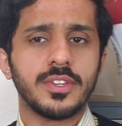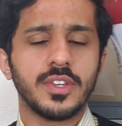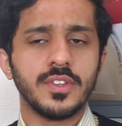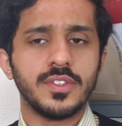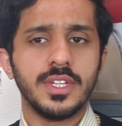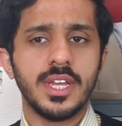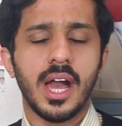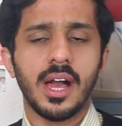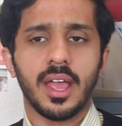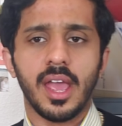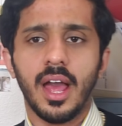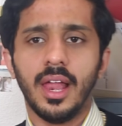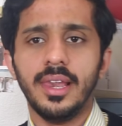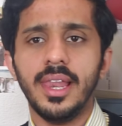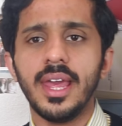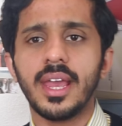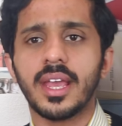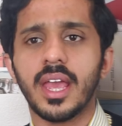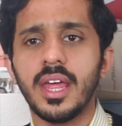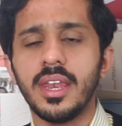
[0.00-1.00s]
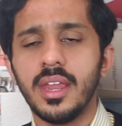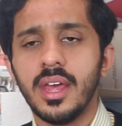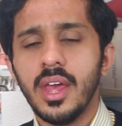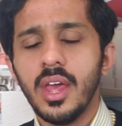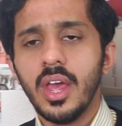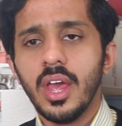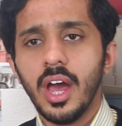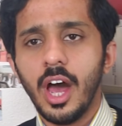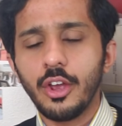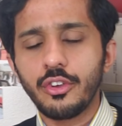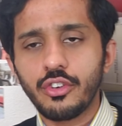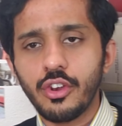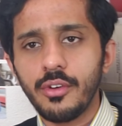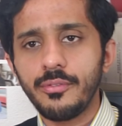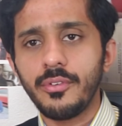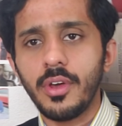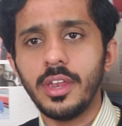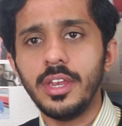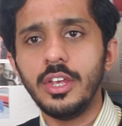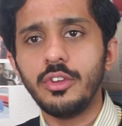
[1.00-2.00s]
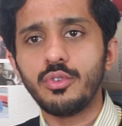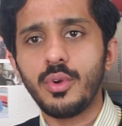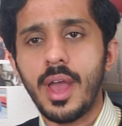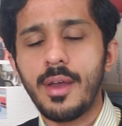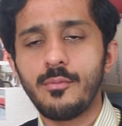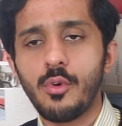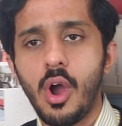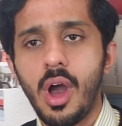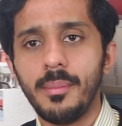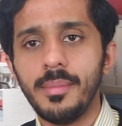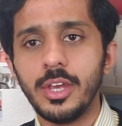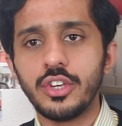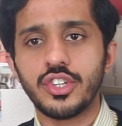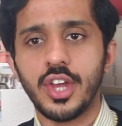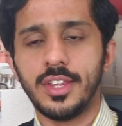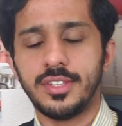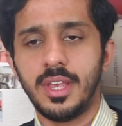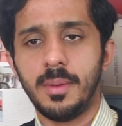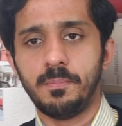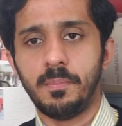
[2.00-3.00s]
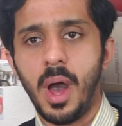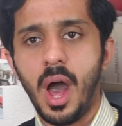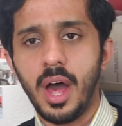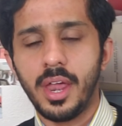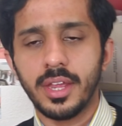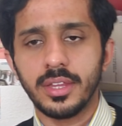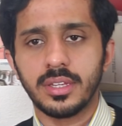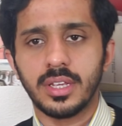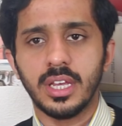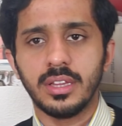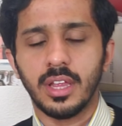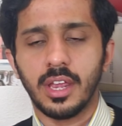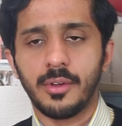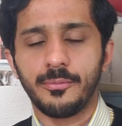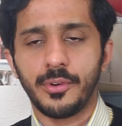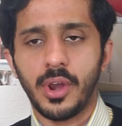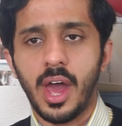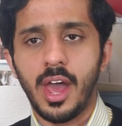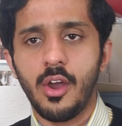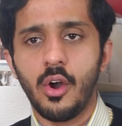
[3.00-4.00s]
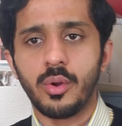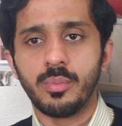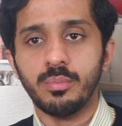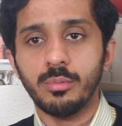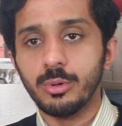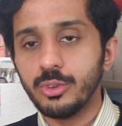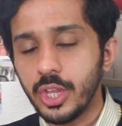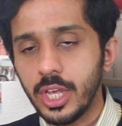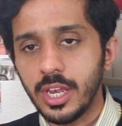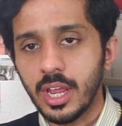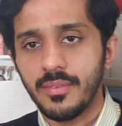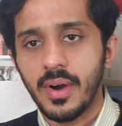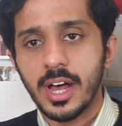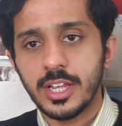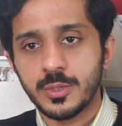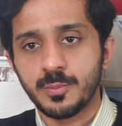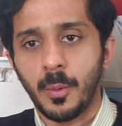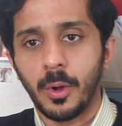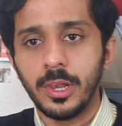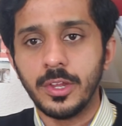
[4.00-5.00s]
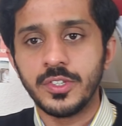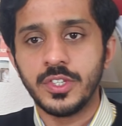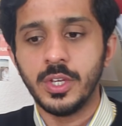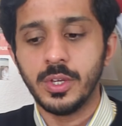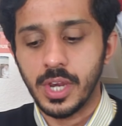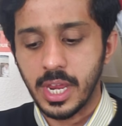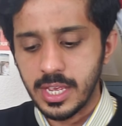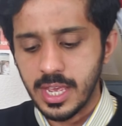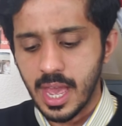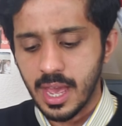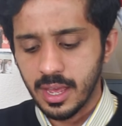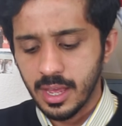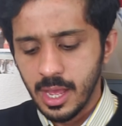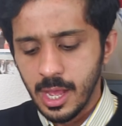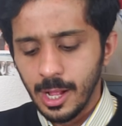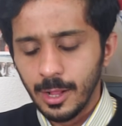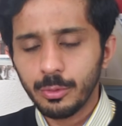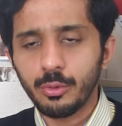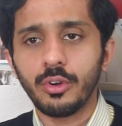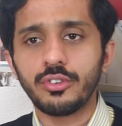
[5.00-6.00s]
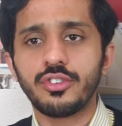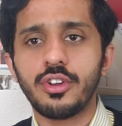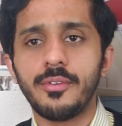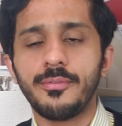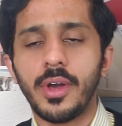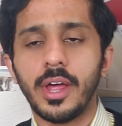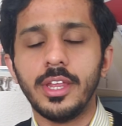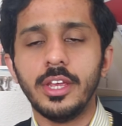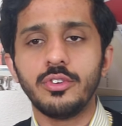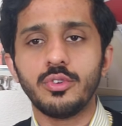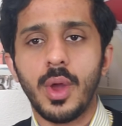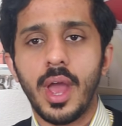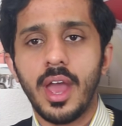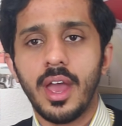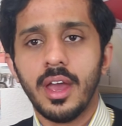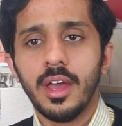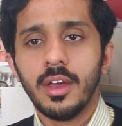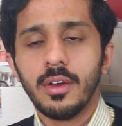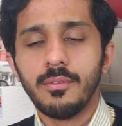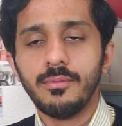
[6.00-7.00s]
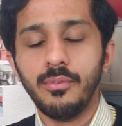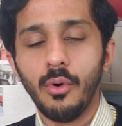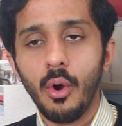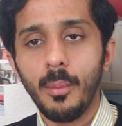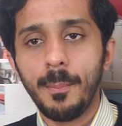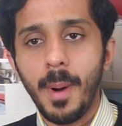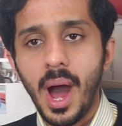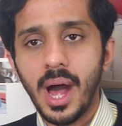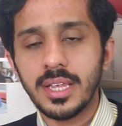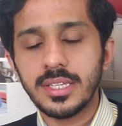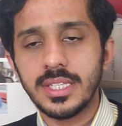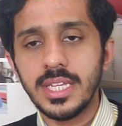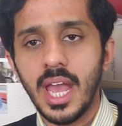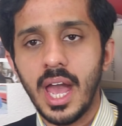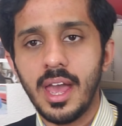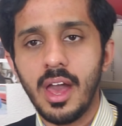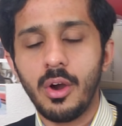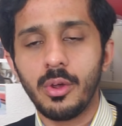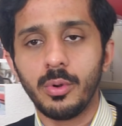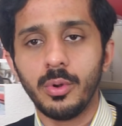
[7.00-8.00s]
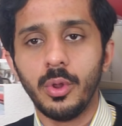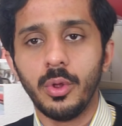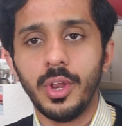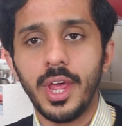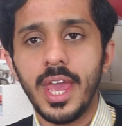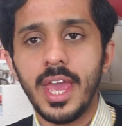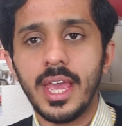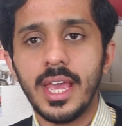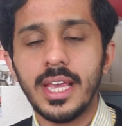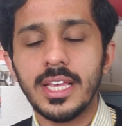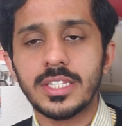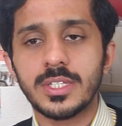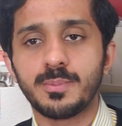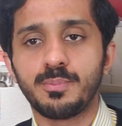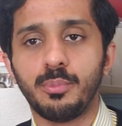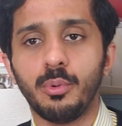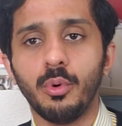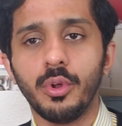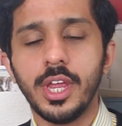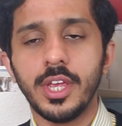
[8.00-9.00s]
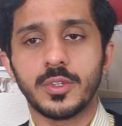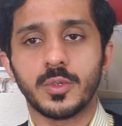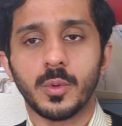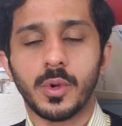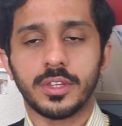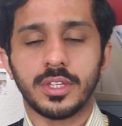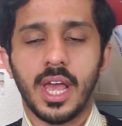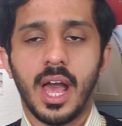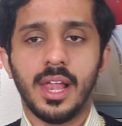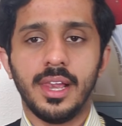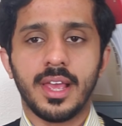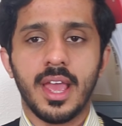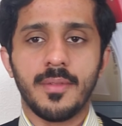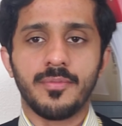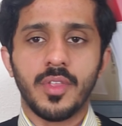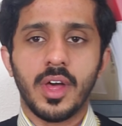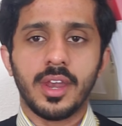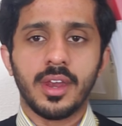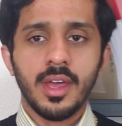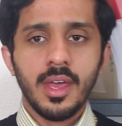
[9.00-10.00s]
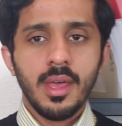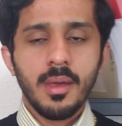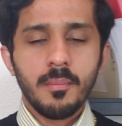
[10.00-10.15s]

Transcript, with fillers: मैसेज दिया गया लेकिन अशरफ गनी जो है वो हमेशा से भारत की तरफ रहा है और मोदी नवाज पॉलिसी रही है तो अशरफ गनी जो है वो बाज नहीं आया और उन्होंने इस पूरी सूरत हाल के अंदर